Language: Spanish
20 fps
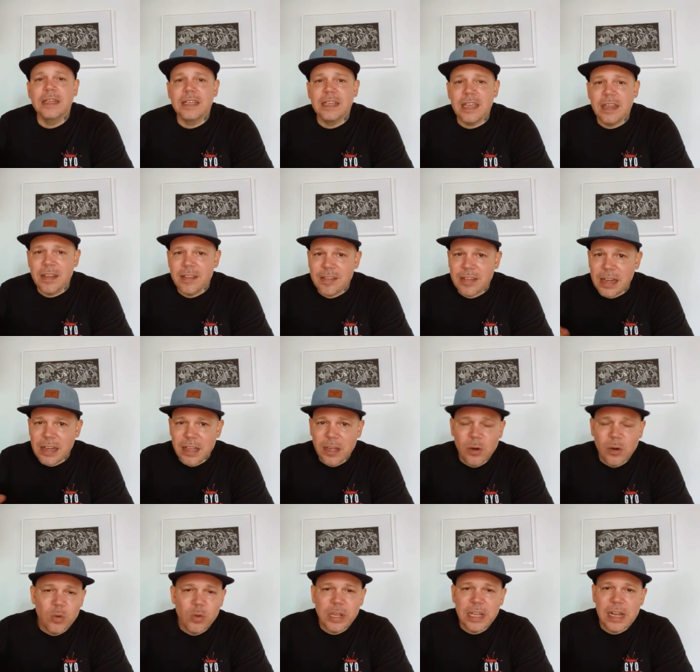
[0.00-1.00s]
quienes
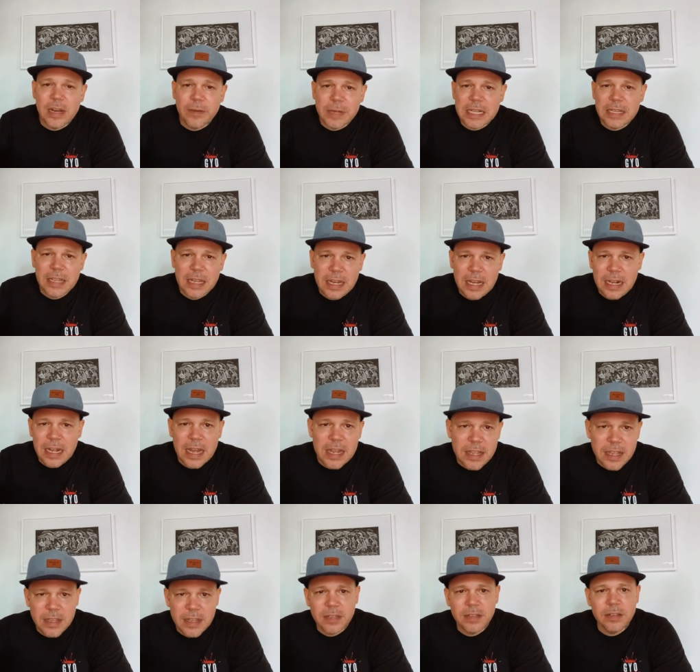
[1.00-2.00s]
salieron únicamente a la
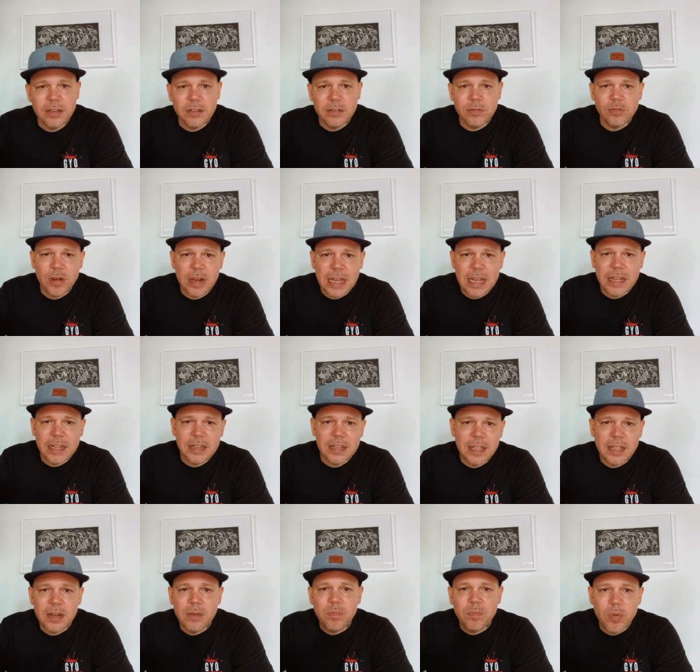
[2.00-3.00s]
calle. Fue la gente
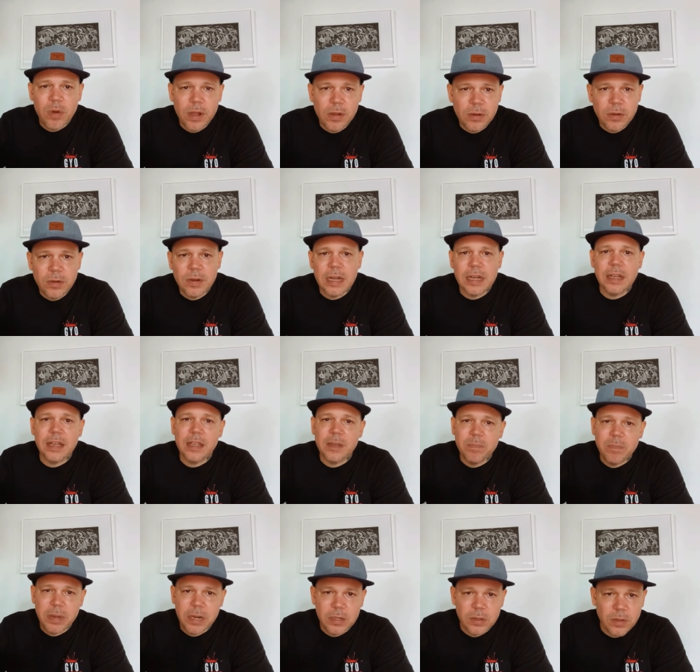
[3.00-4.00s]
del pueblo la que
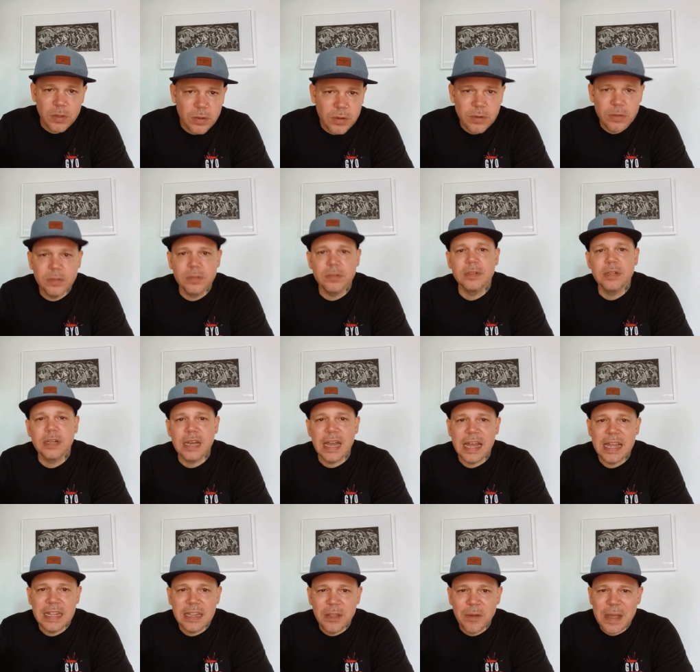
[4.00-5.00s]
despertó. La
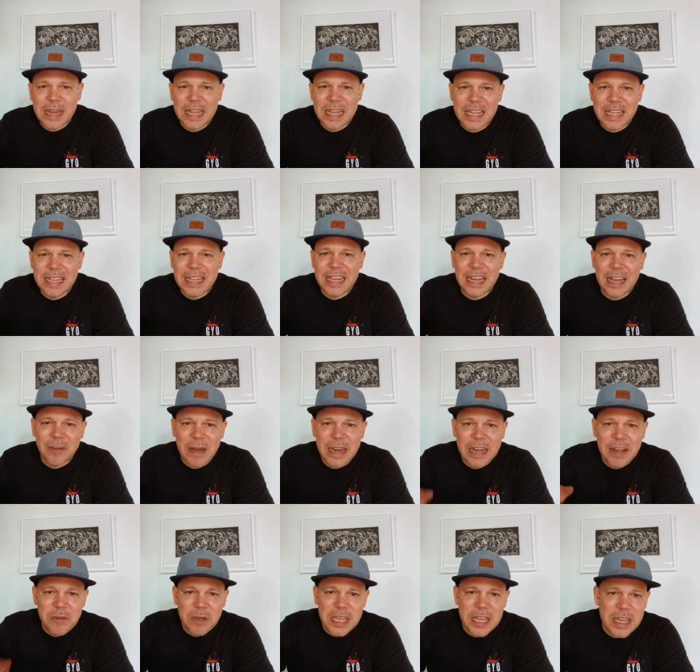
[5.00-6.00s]
gente venía desde La
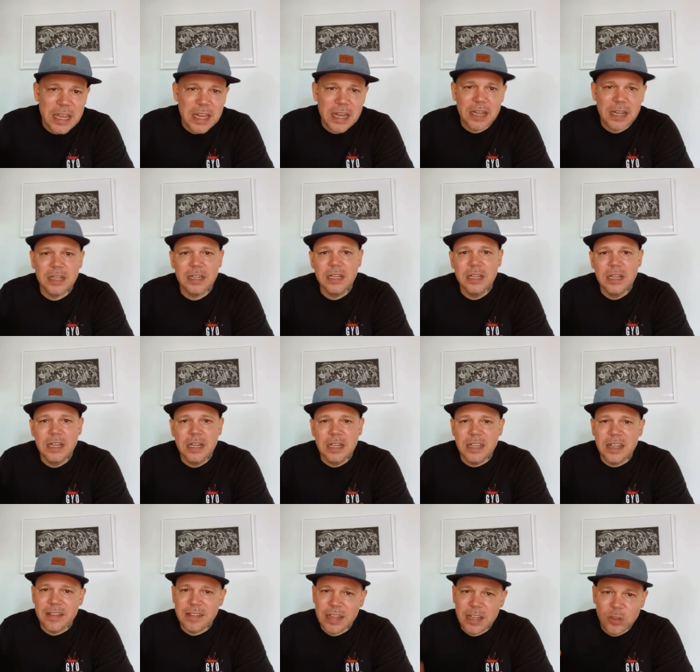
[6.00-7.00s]
Habana Vieja,
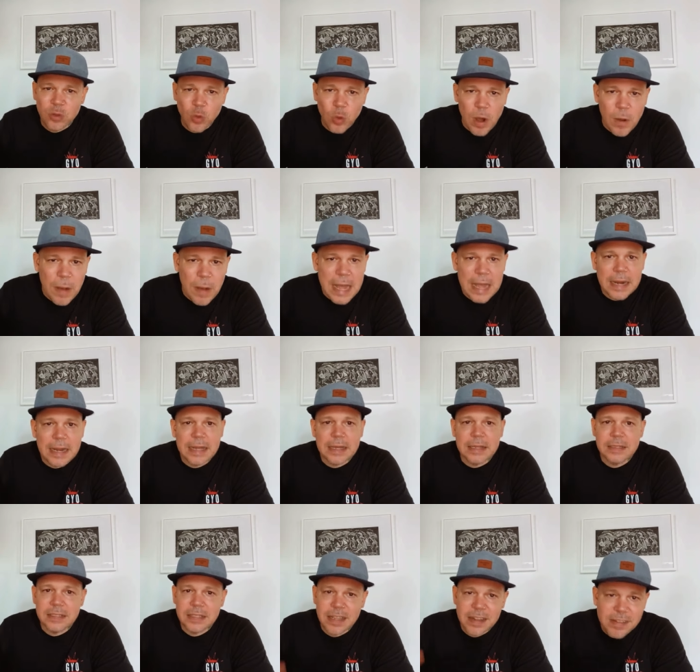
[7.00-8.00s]
de Centro
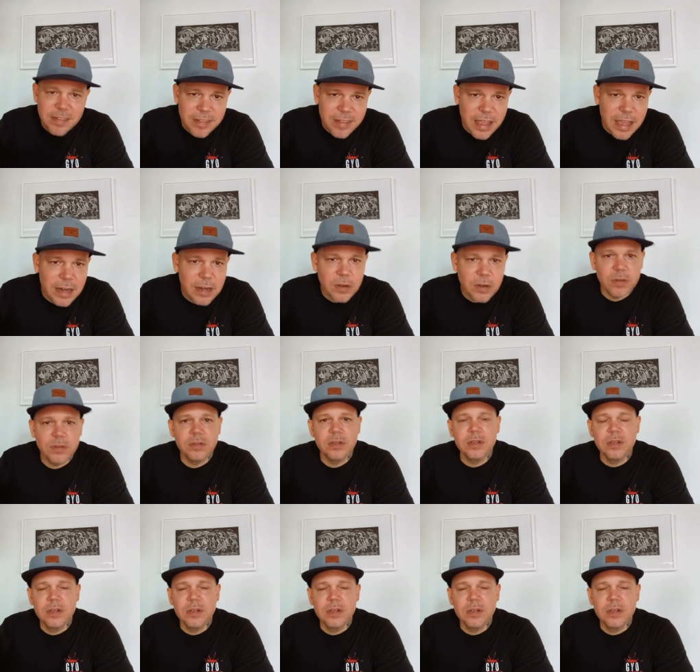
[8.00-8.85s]
Habana, del Cerro.